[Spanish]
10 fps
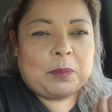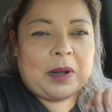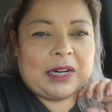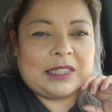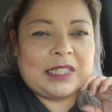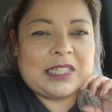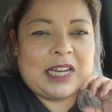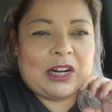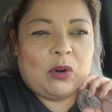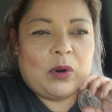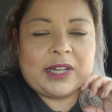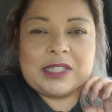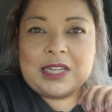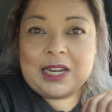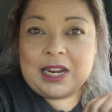partes ya no
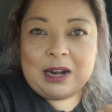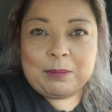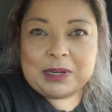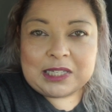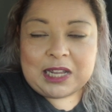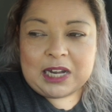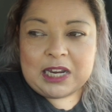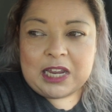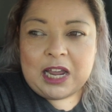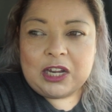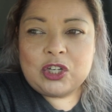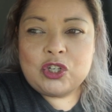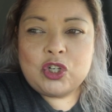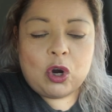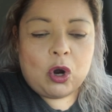exigen la mascarilla,
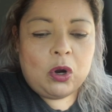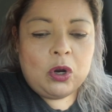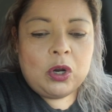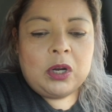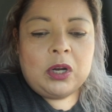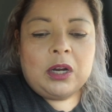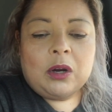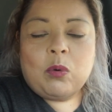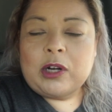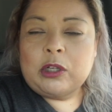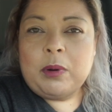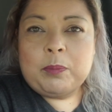yo cuando me